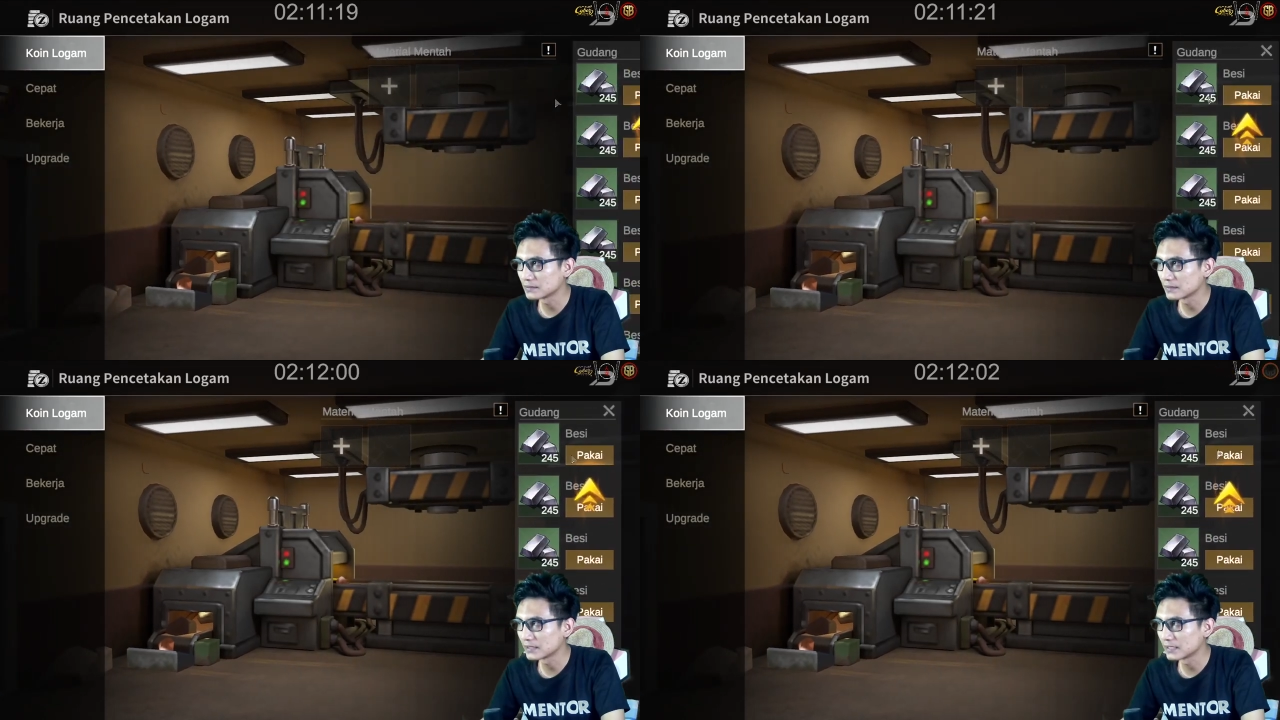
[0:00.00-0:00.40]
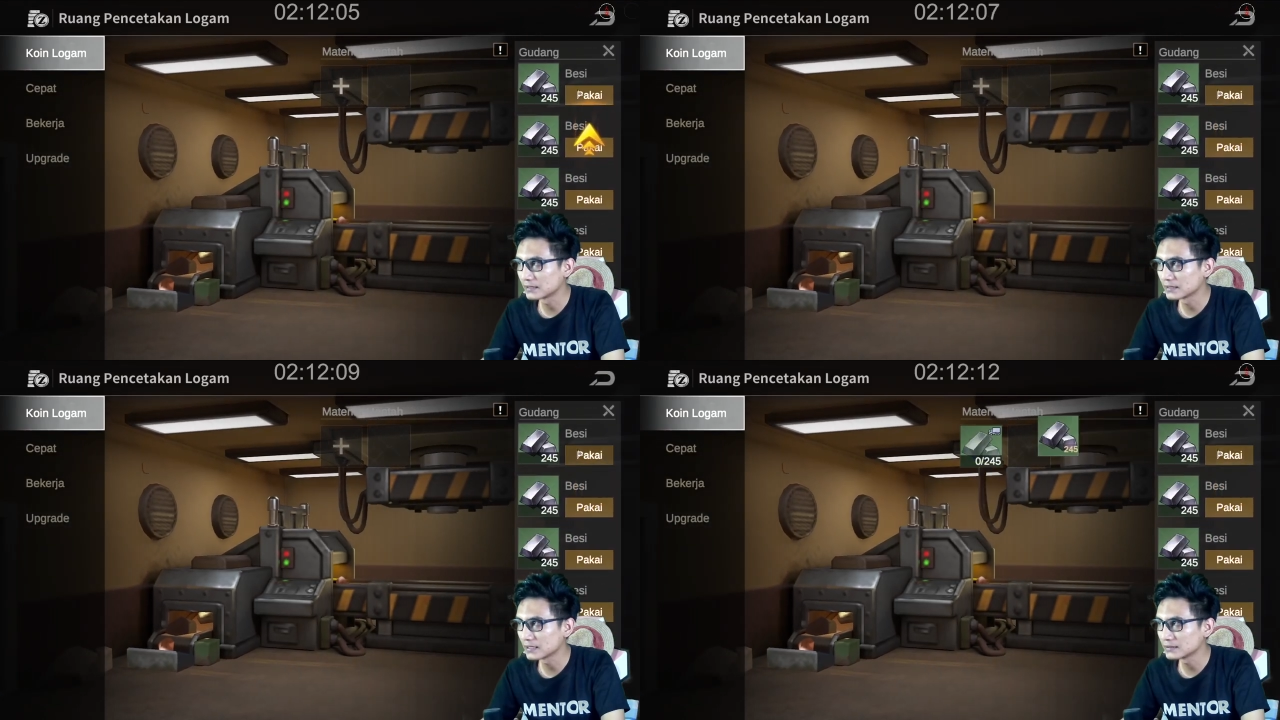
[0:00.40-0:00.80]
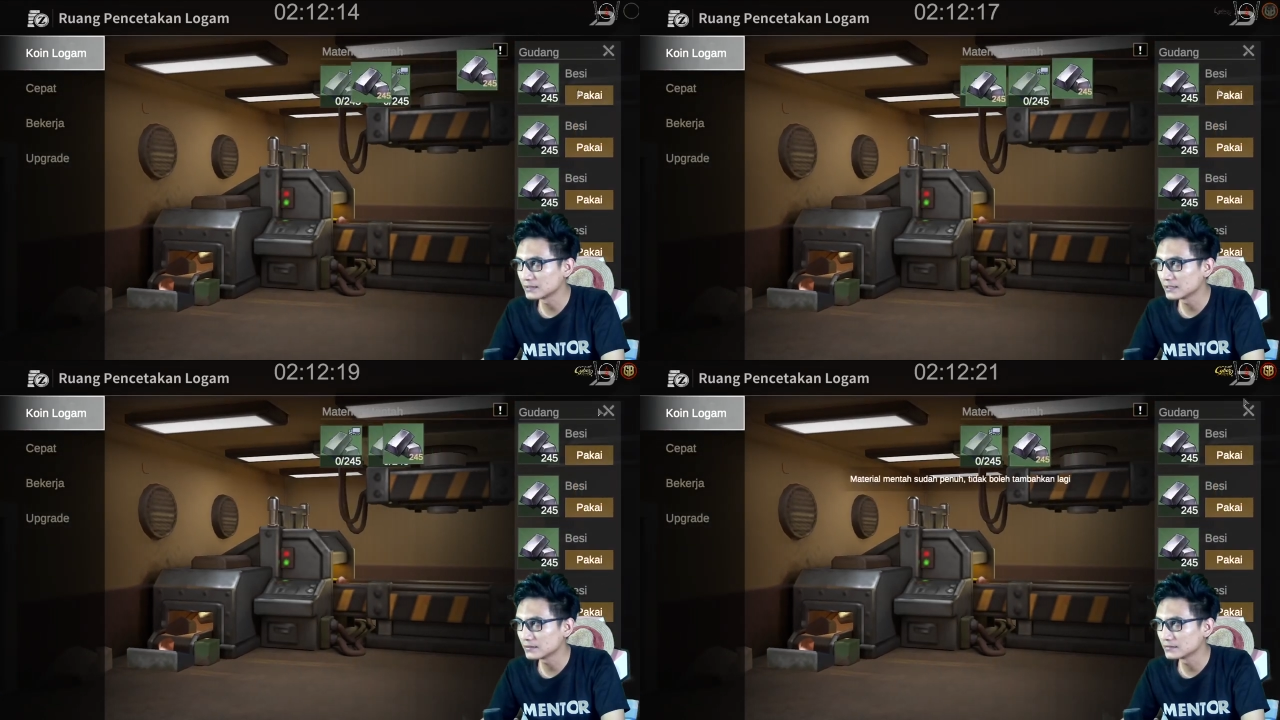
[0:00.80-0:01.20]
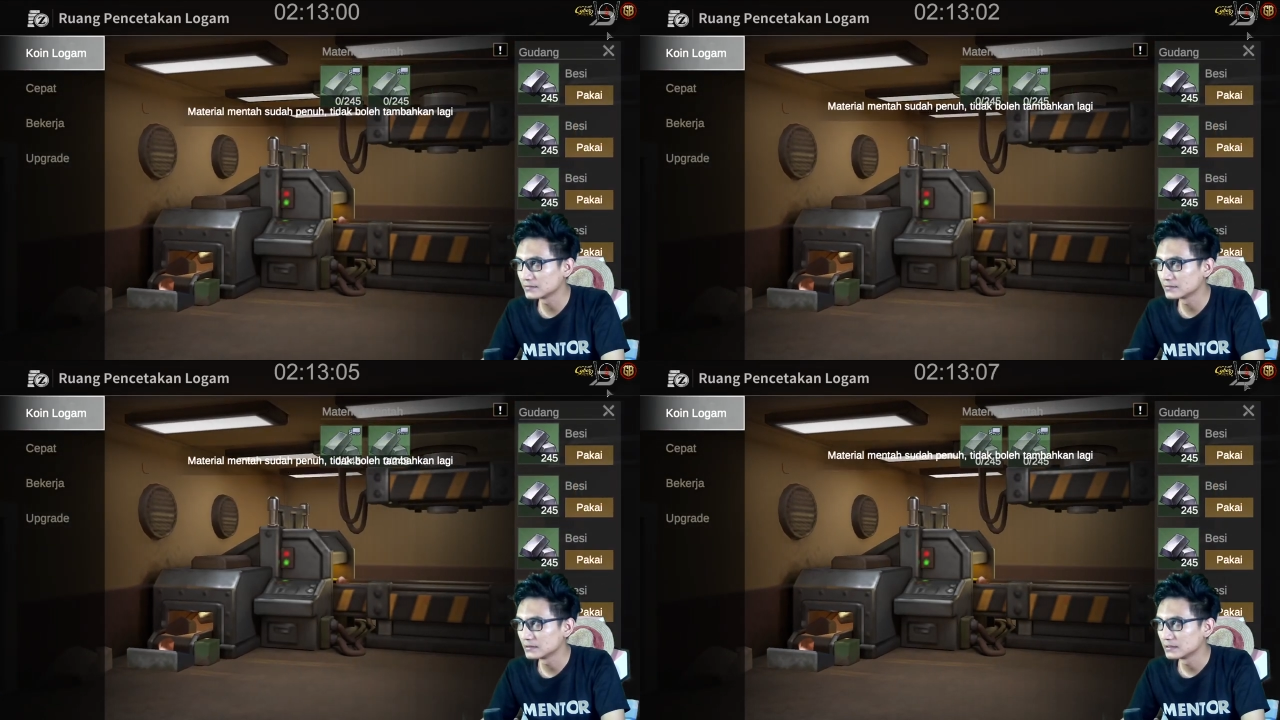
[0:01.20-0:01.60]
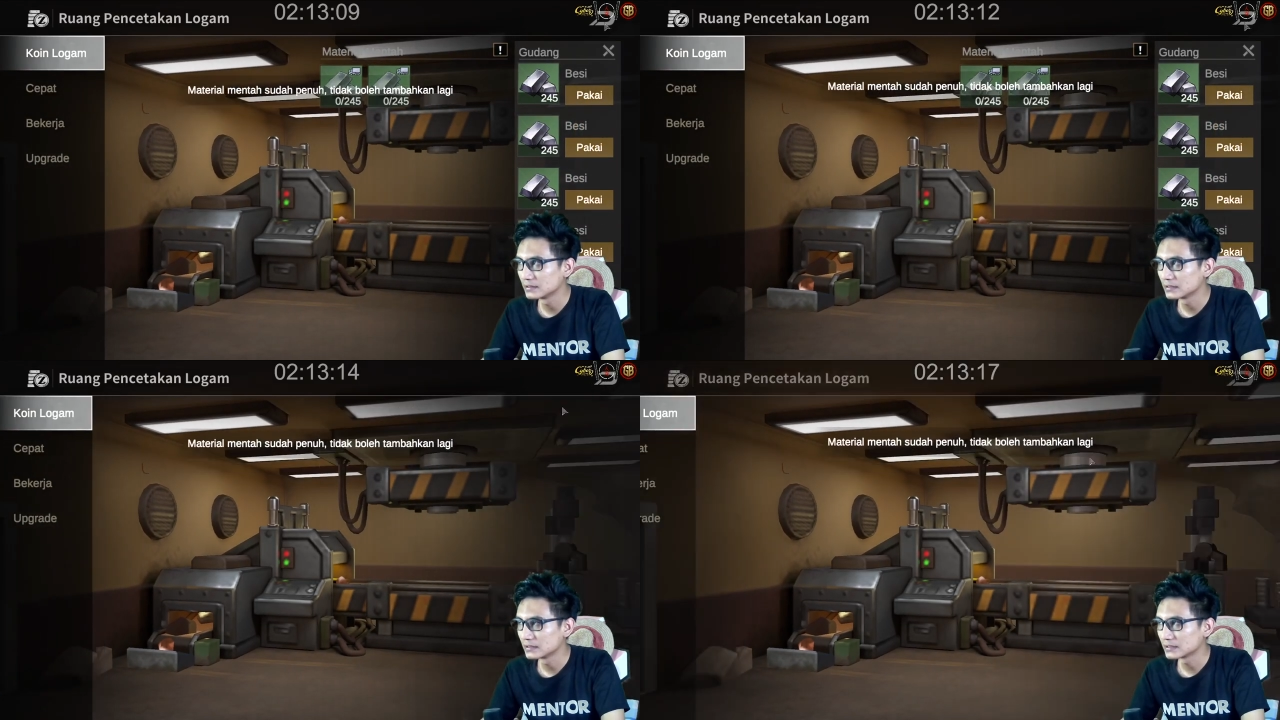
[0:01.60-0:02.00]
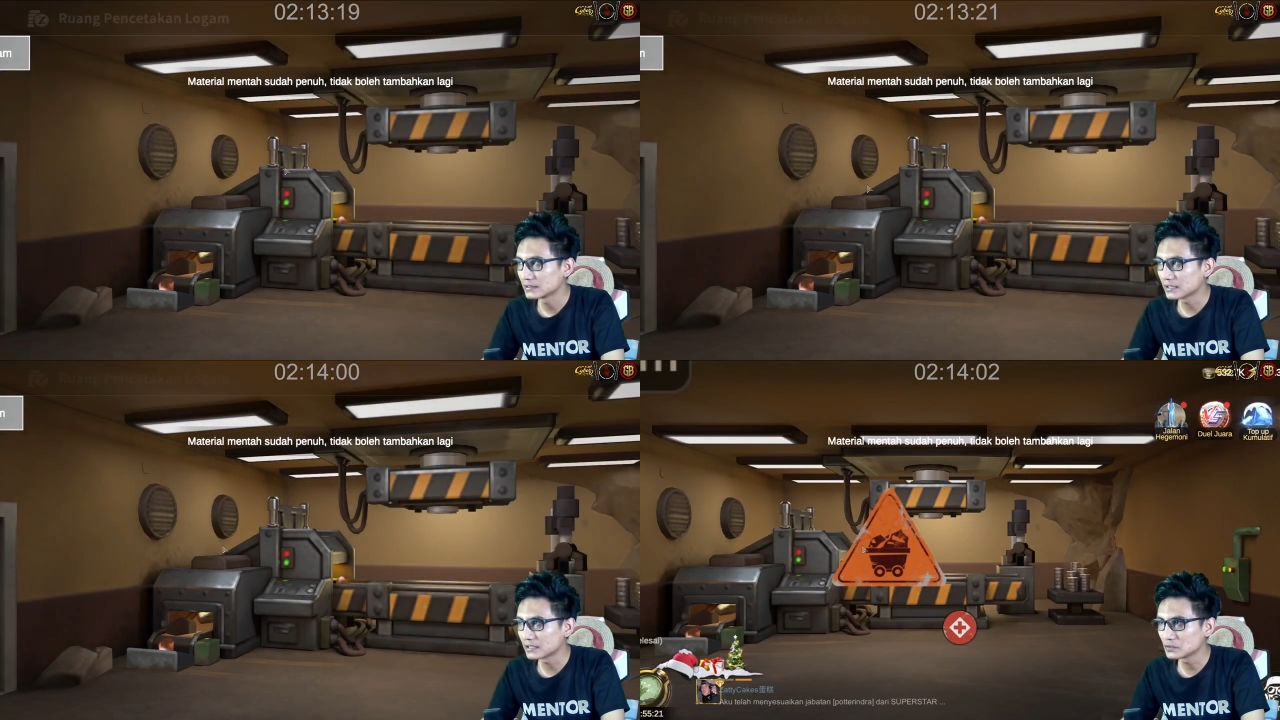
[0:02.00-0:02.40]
yang lain-lain ya. Kita akan